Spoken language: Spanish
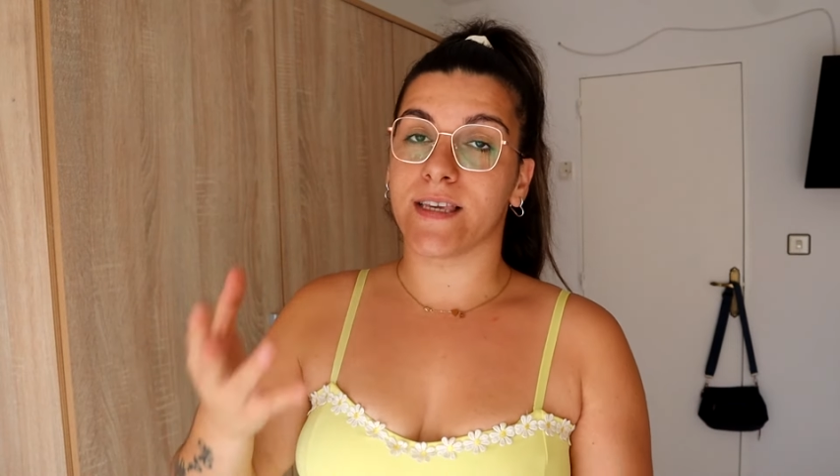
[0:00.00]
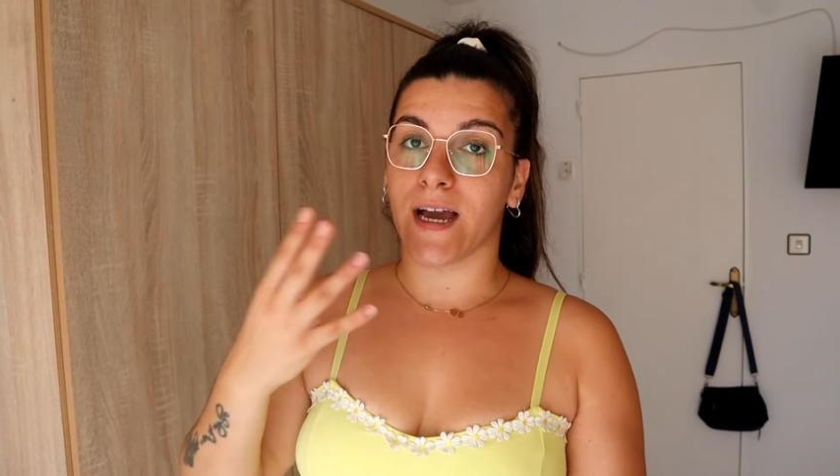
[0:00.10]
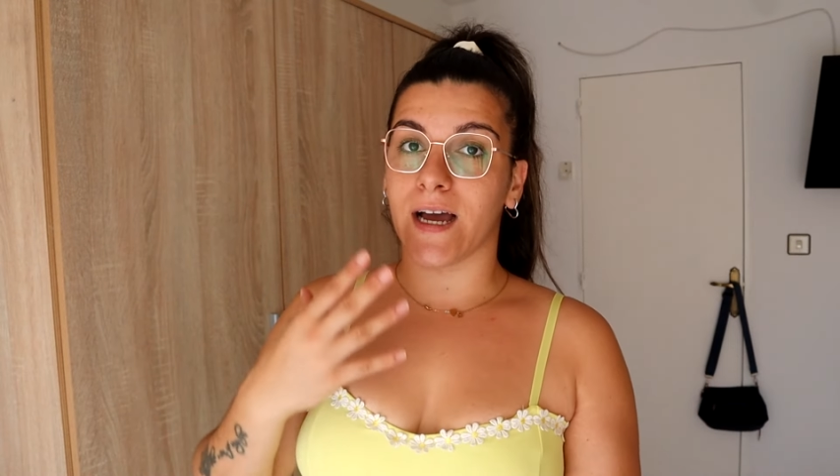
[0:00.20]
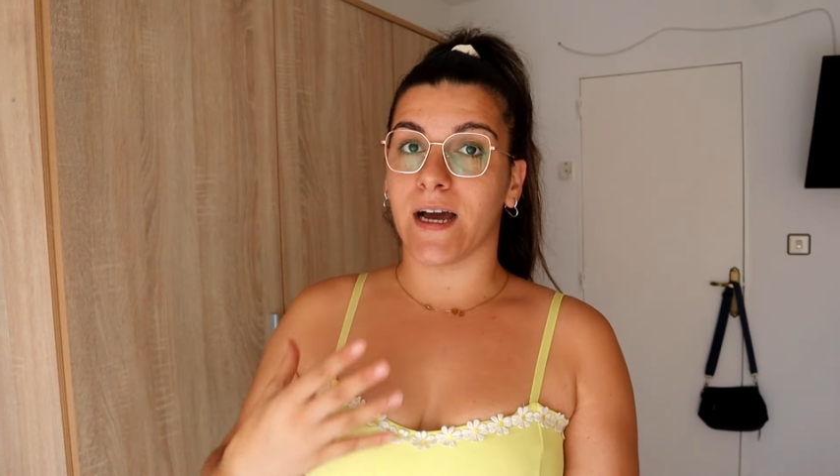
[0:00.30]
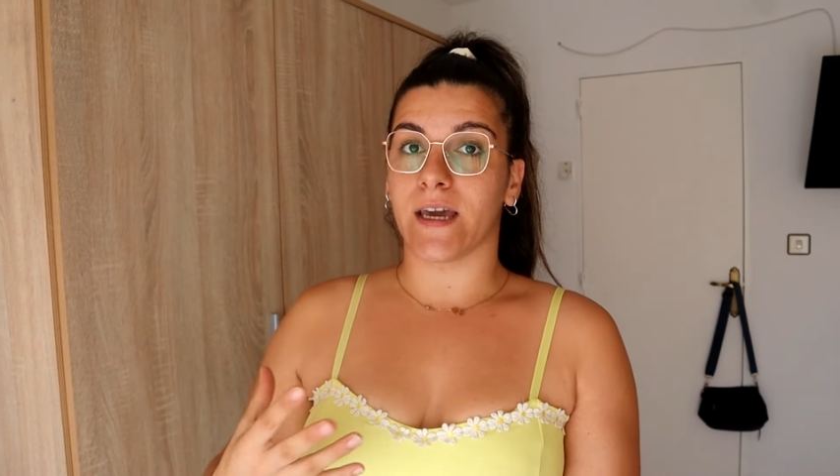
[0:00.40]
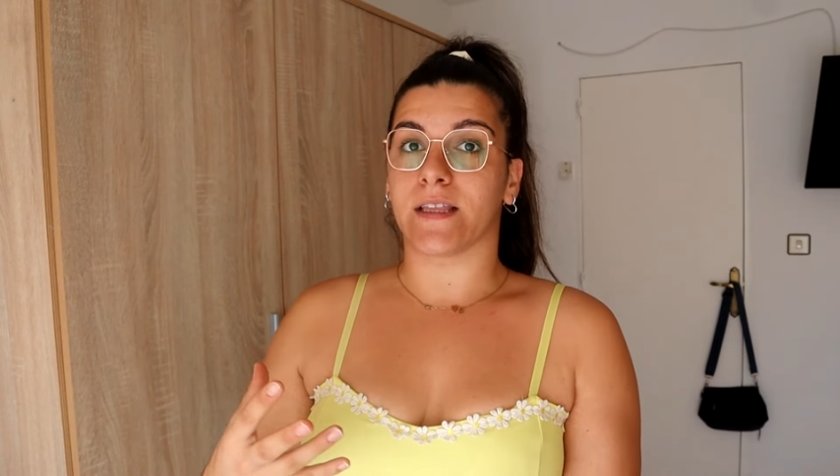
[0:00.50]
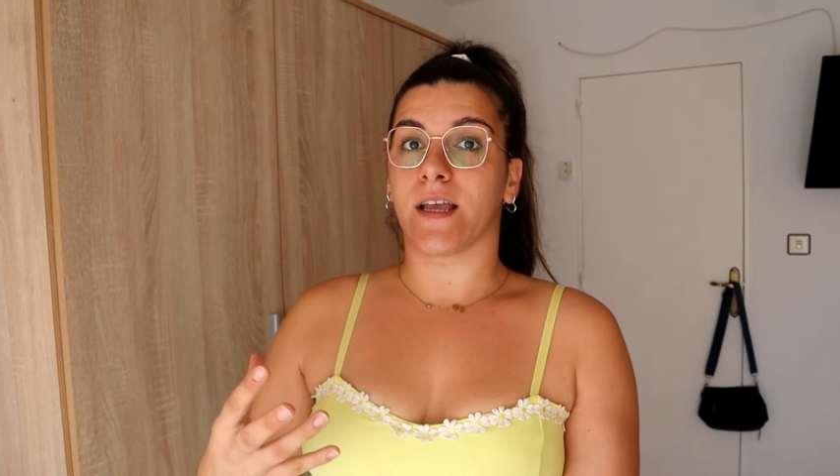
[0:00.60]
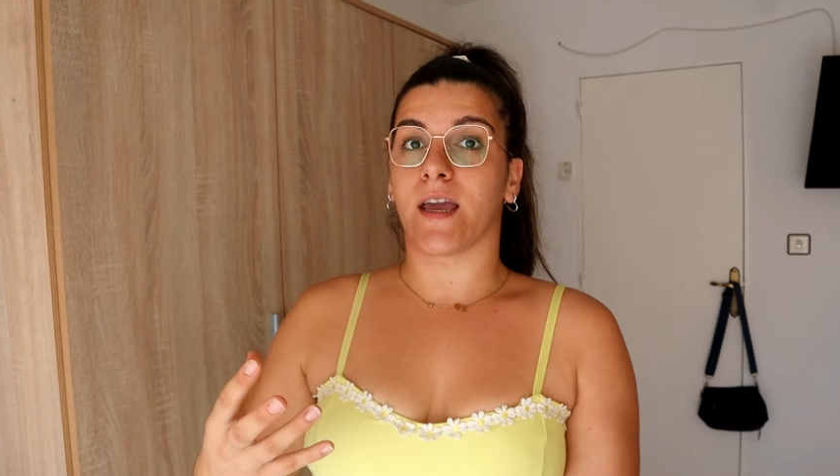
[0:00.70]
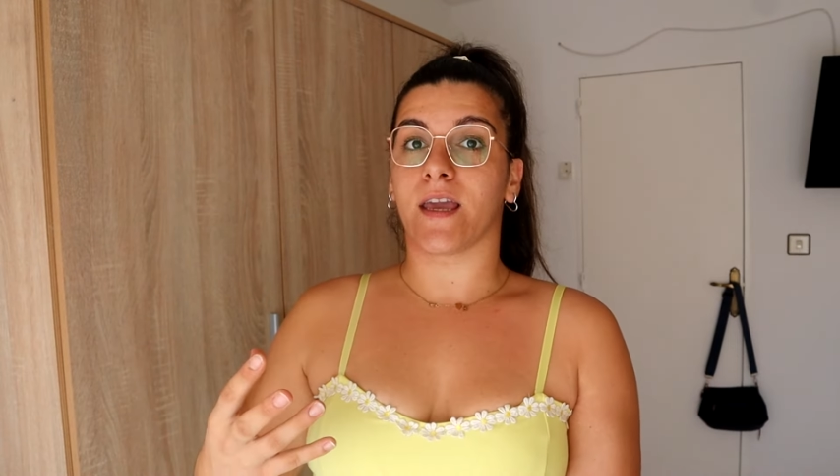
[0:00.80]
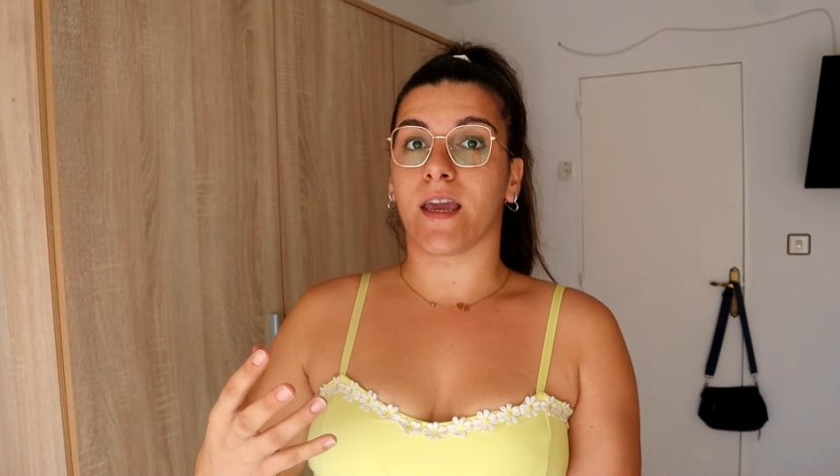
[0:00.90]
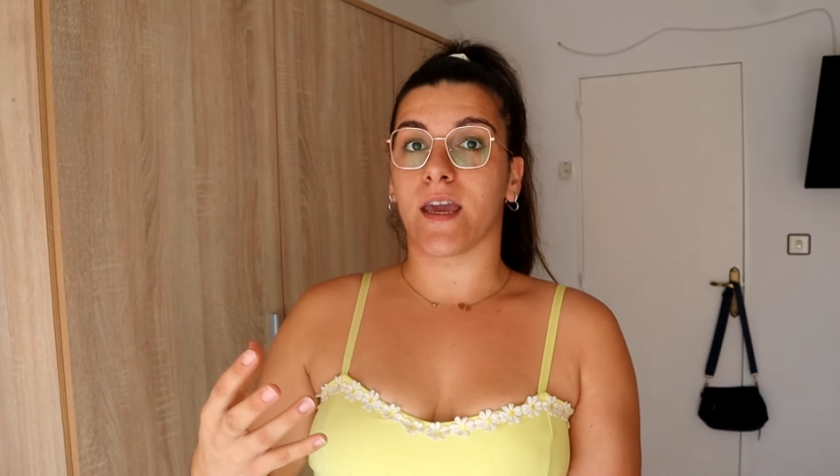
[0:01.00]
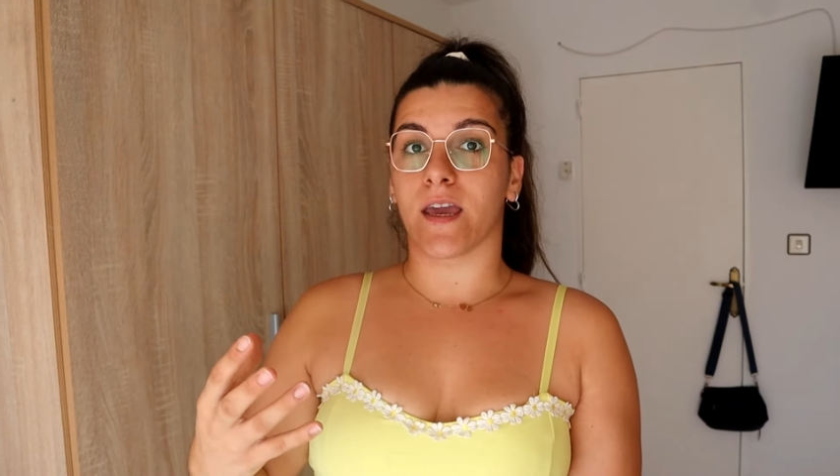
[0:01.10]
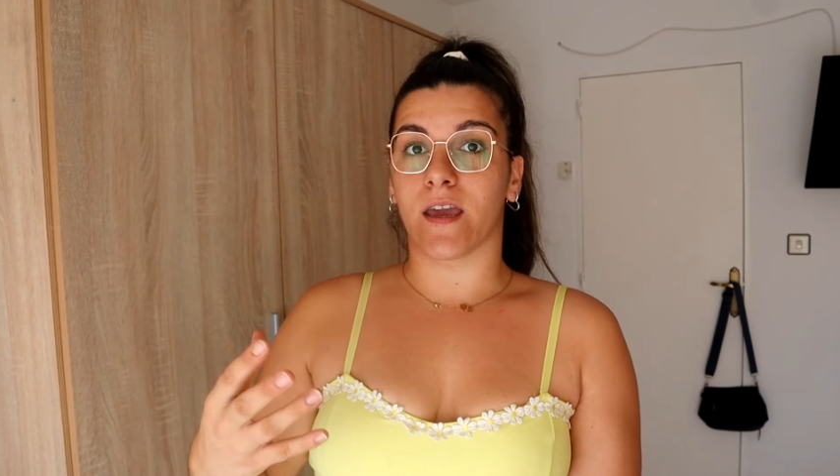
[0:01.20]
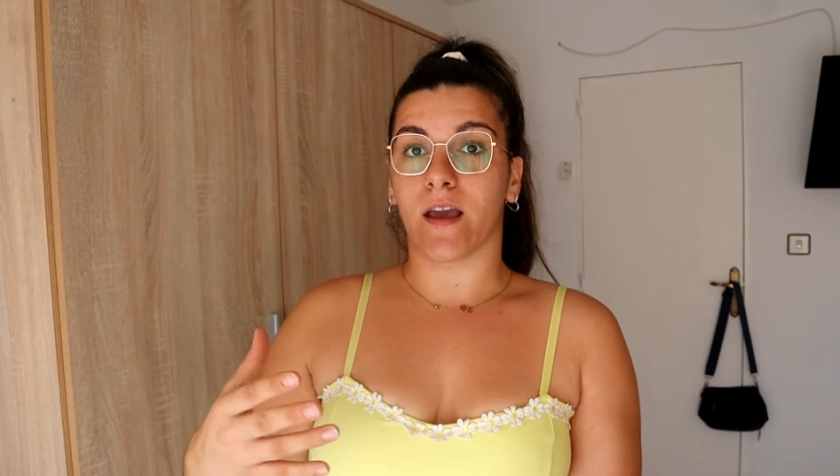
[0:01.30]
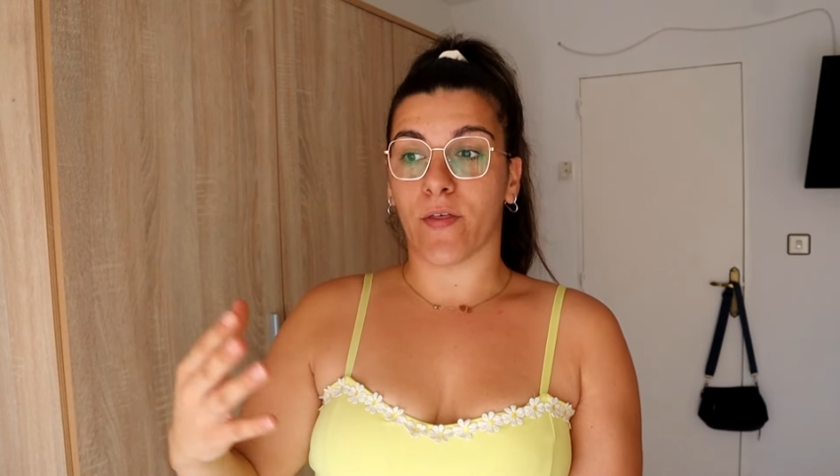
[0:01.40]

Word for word: ya estáis eh,